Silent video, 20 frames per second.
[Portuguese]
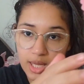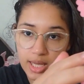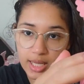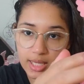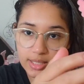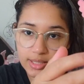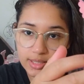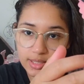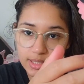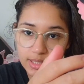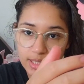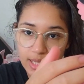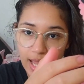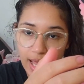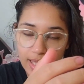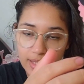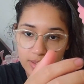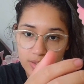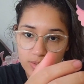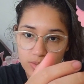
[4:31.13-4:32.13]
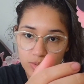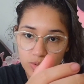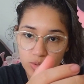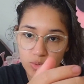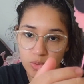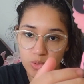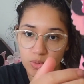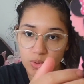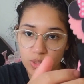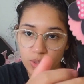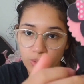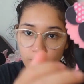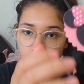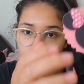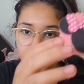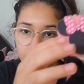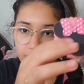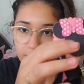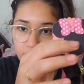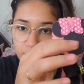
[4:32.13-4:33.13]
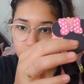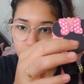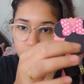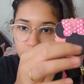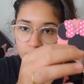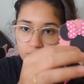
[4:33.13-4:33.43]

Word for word: esse laço de gorgurão preto,